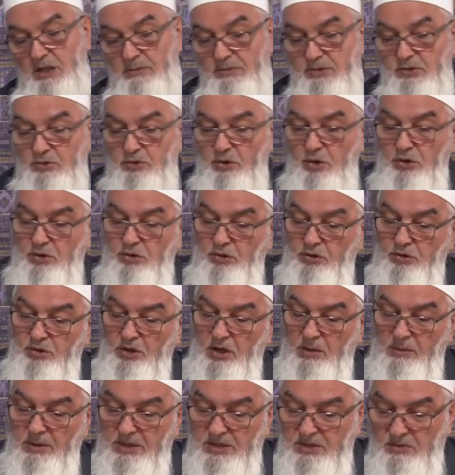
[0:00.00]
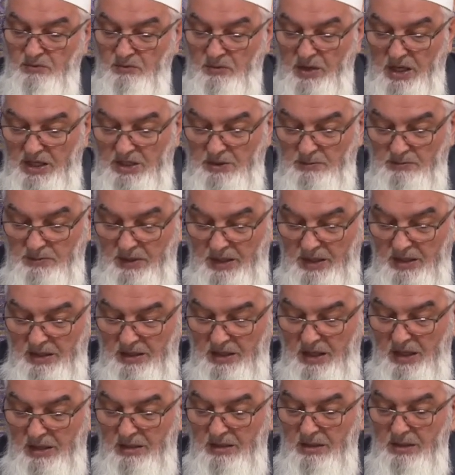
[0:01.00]
da biz gördük namazın
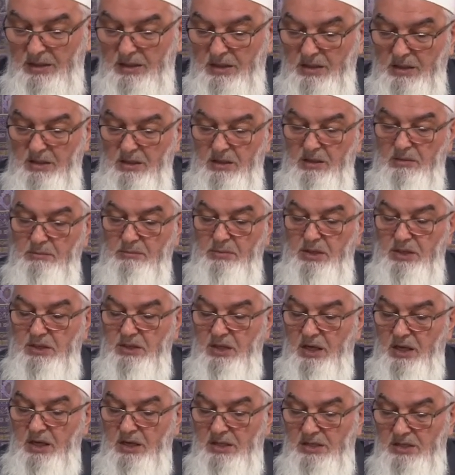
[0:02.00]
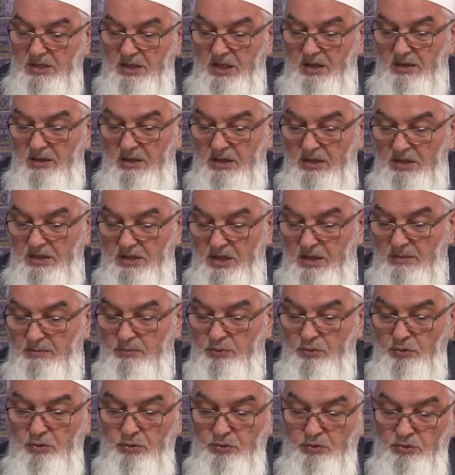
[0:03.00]
vaciplerinden bir tanesi de işte
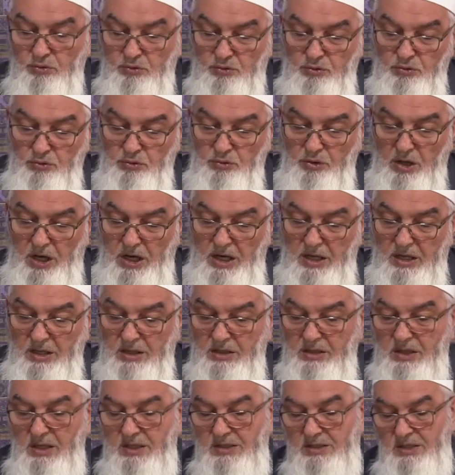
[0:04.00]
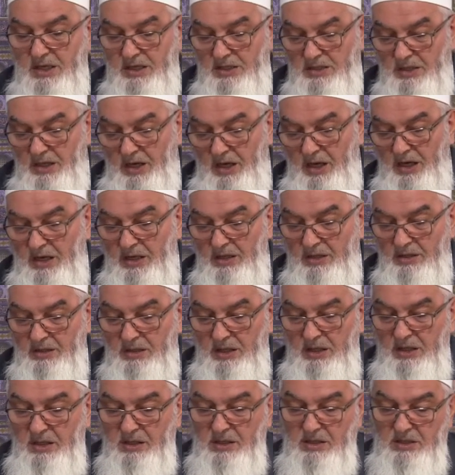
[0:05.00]
bu rükû halinde, secde
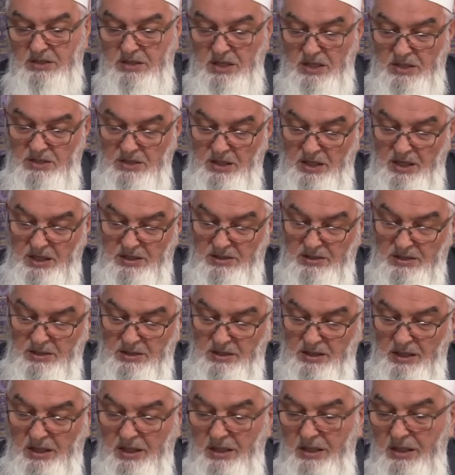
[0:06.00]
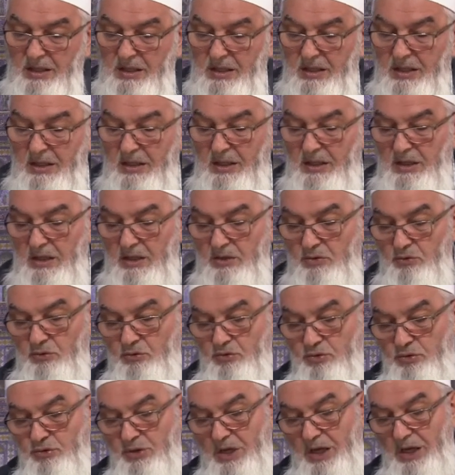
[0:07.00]
halinde, iki secde arasında
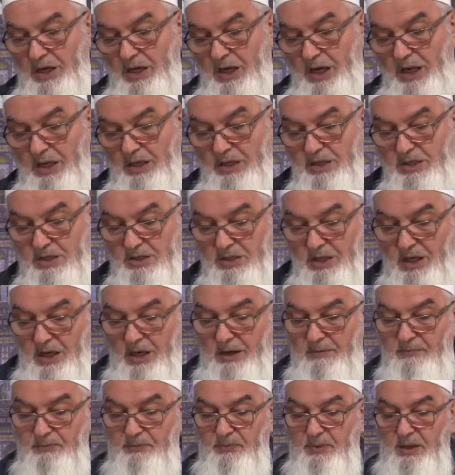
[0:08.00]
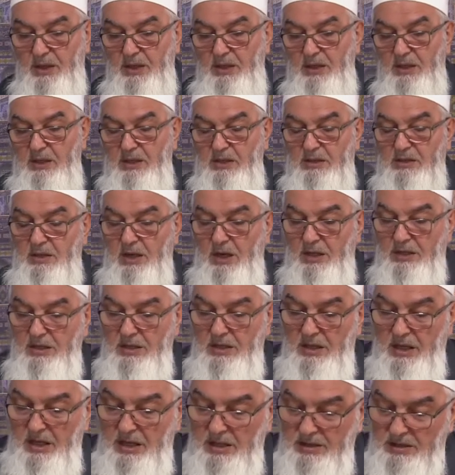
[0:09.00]
rükûden kalkışta
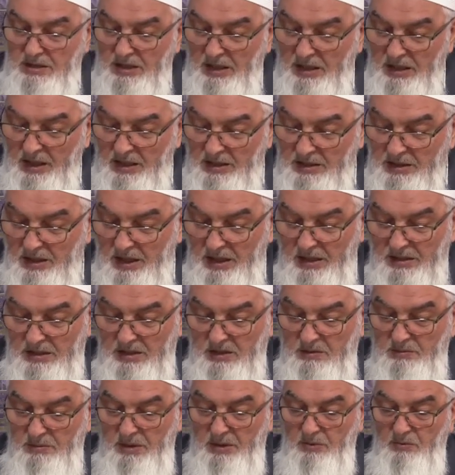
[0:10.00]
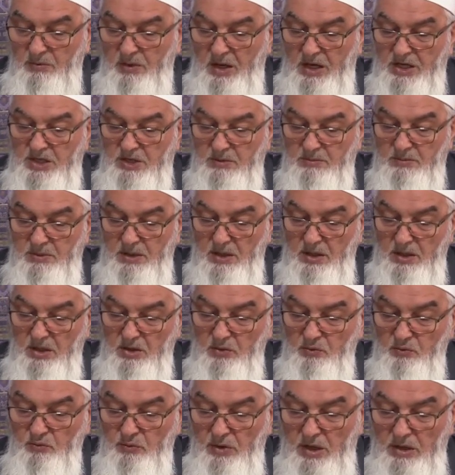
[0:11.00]
tadil erkana riayet etmek vacip.
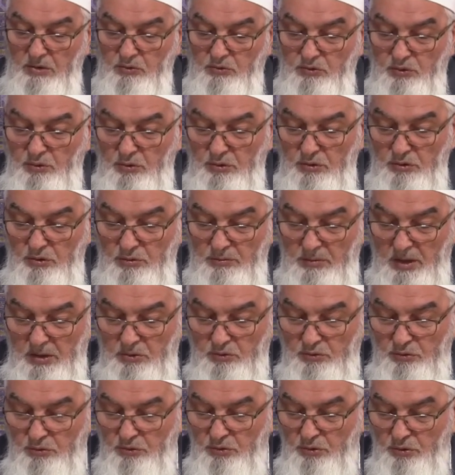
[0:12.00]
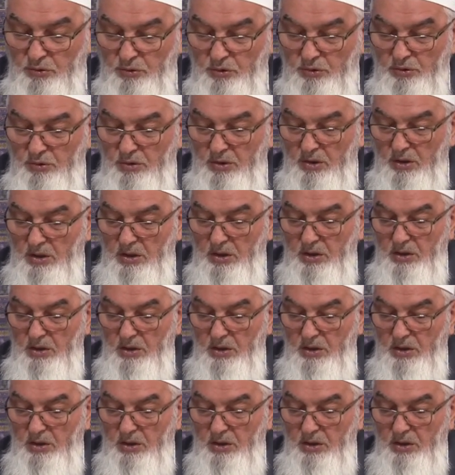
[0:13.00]
Vel küllü mekruhun